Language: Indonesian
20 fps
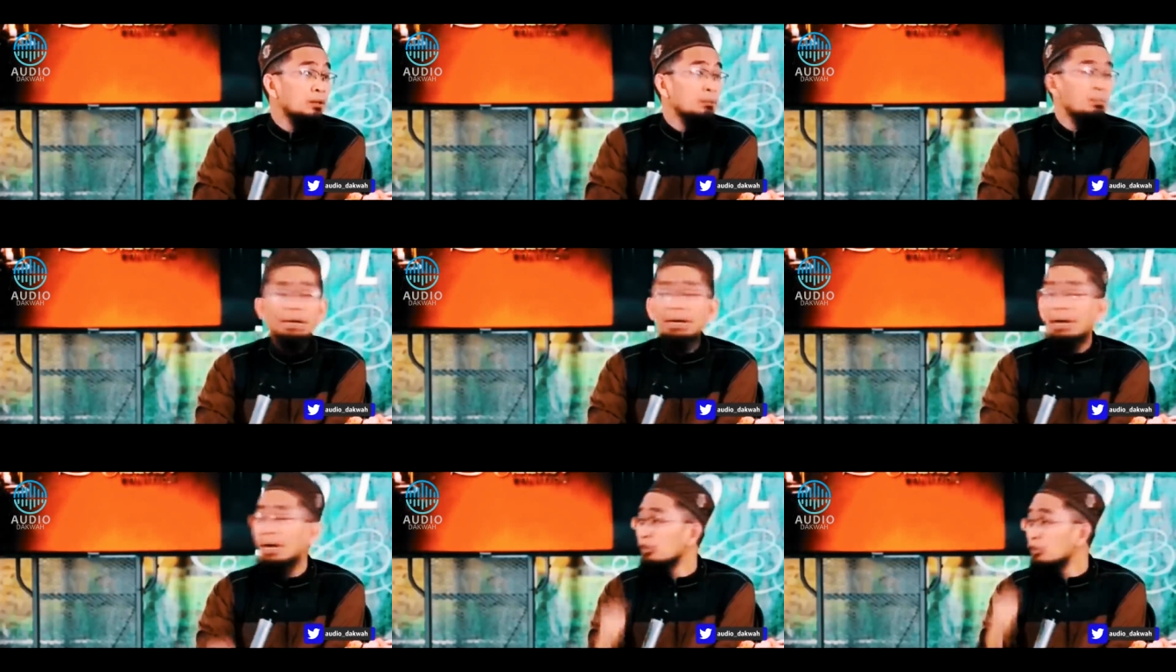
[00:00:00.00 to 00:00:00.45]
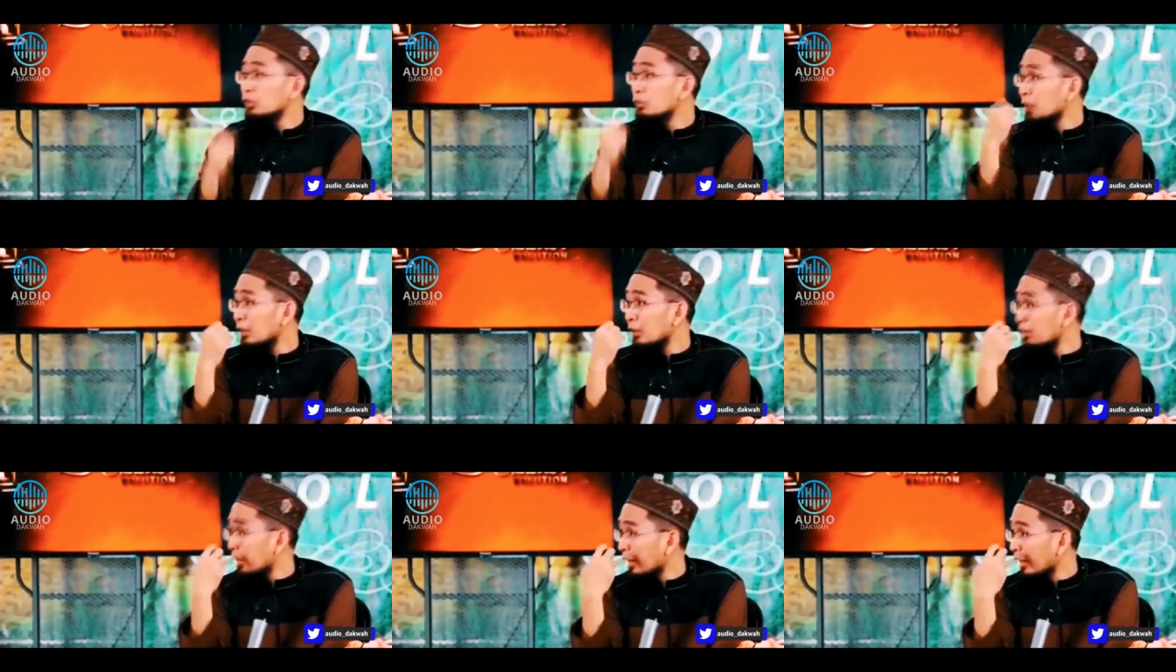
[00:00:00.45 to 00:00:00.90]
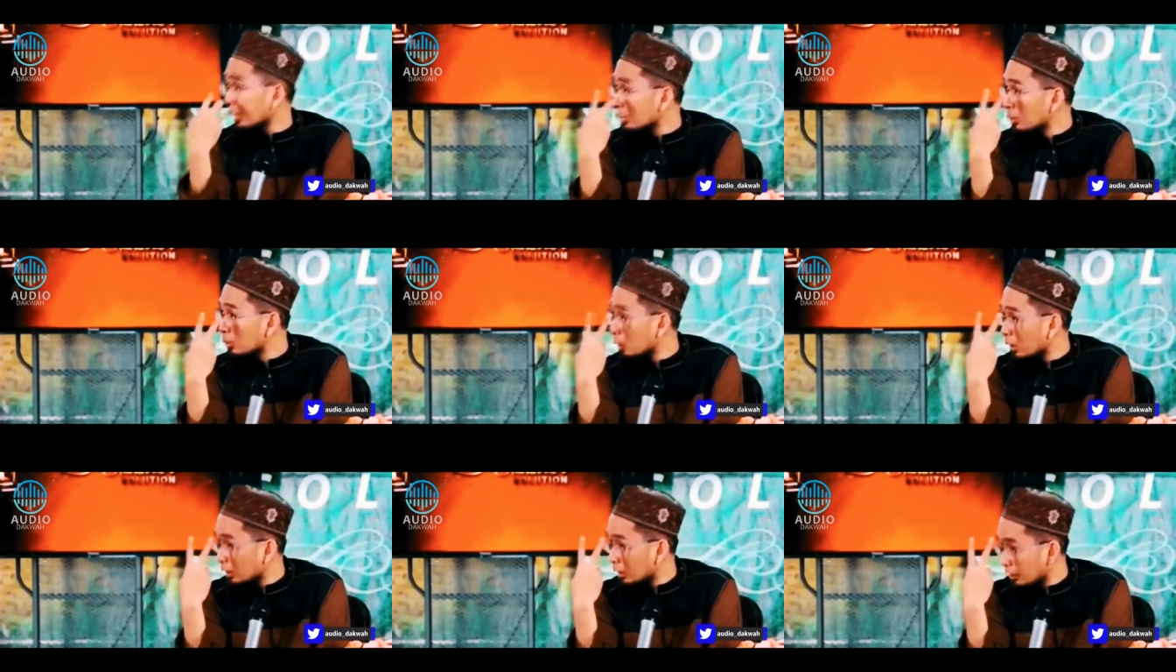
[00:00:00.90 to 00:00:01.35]
Maka antum
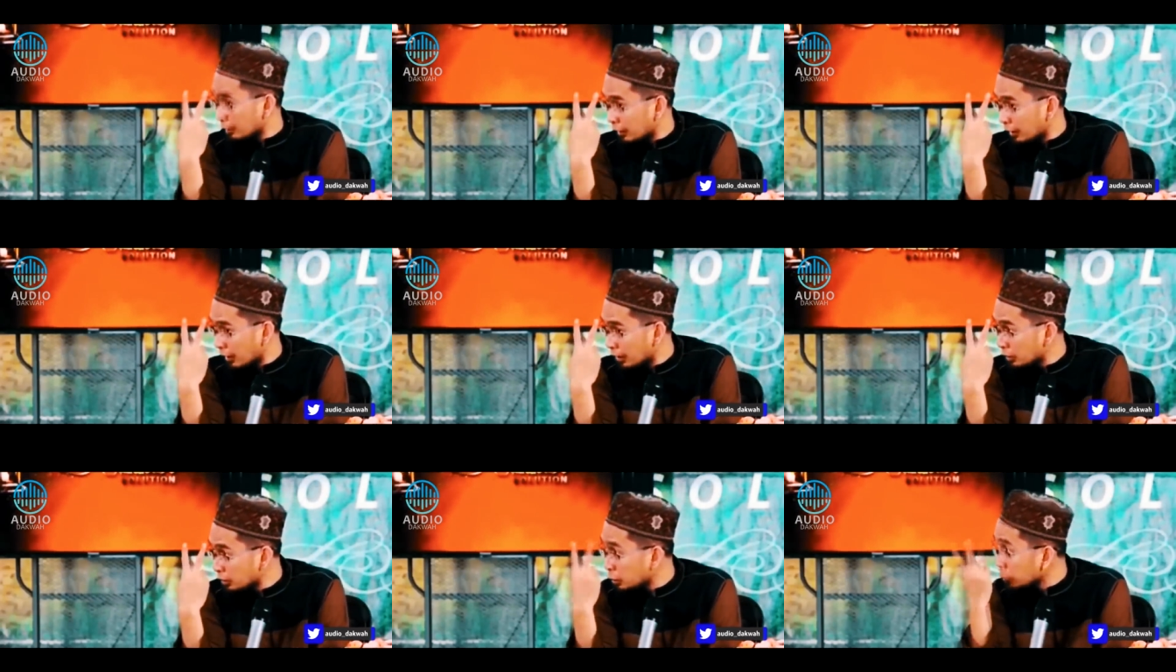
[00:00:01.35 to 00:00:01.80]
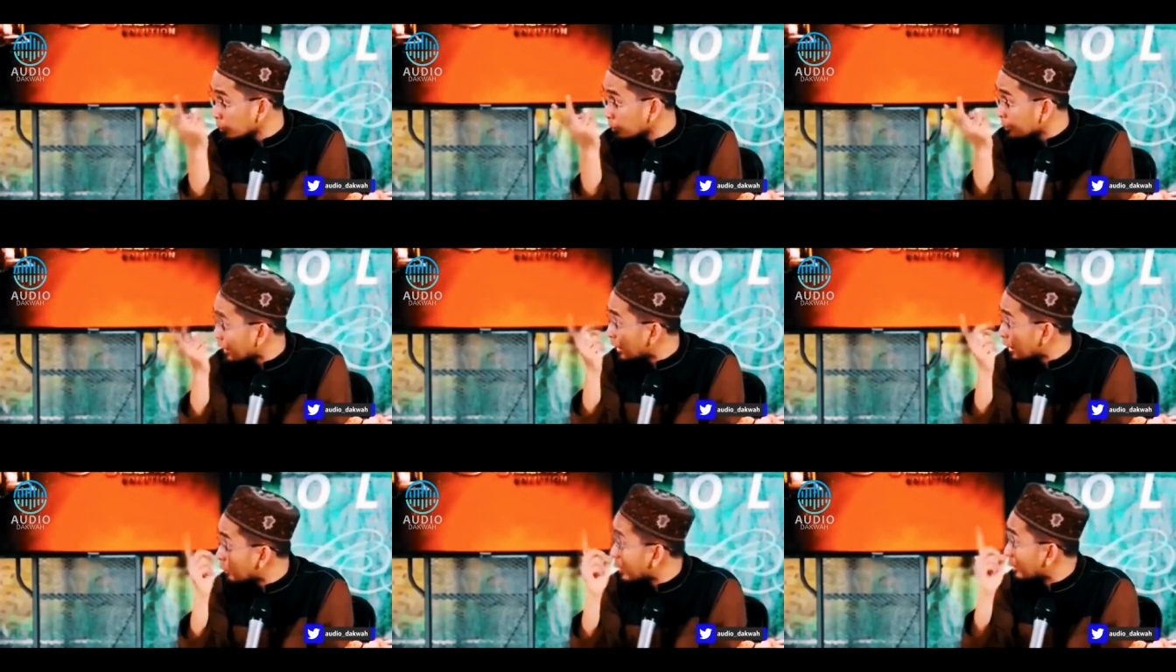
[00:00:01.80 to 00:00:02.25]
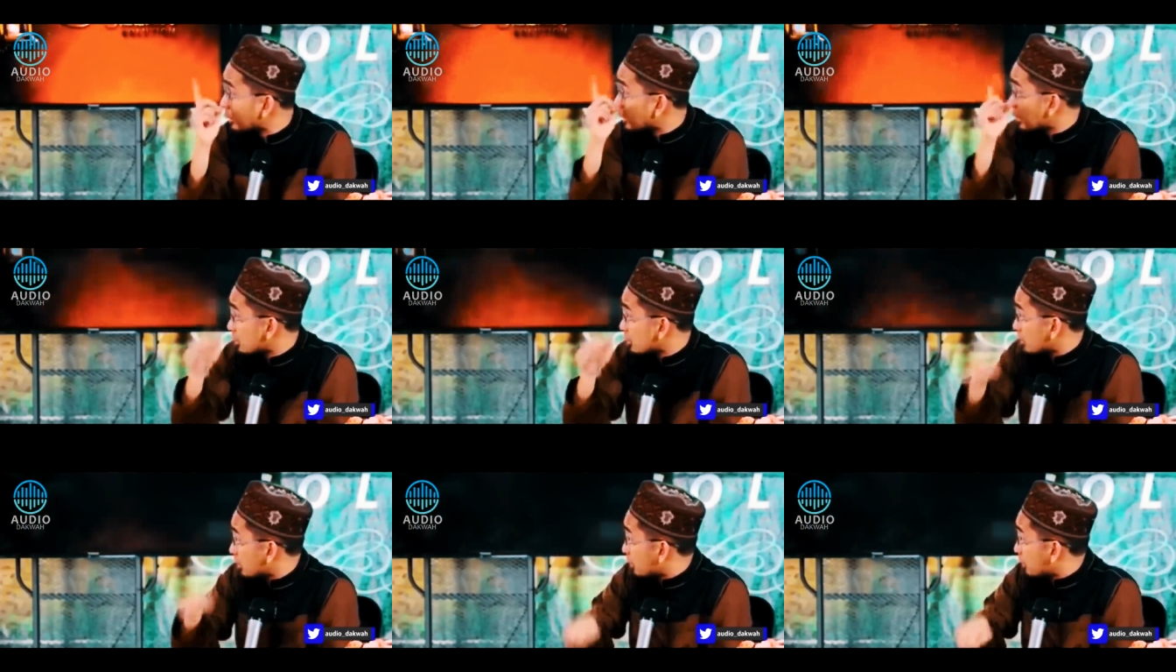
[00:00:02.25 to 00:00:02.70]
kerjakan dua rakaat, tutup dengan
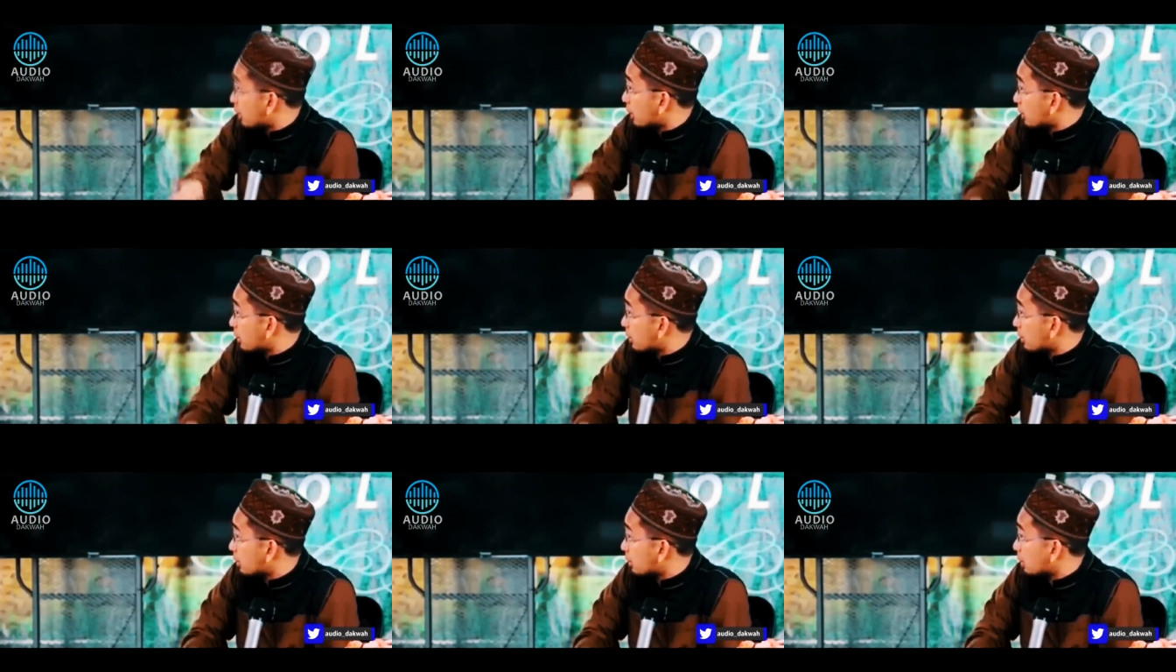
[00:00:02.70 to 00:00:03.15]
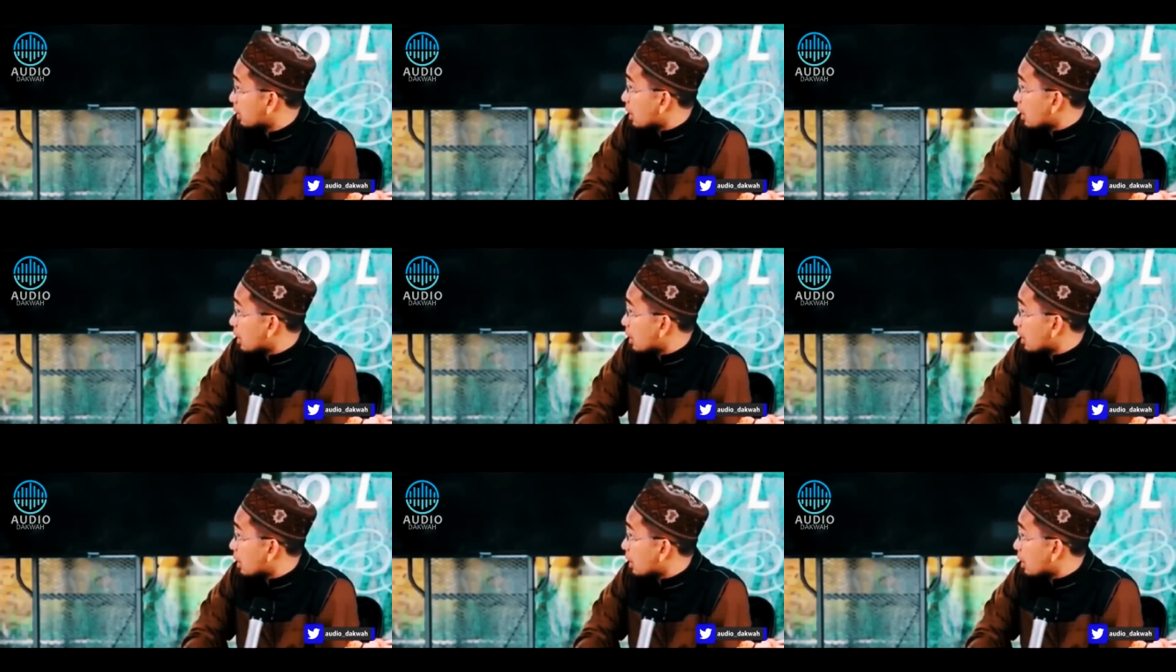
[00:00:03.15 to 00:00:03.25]
witir satu rakaat.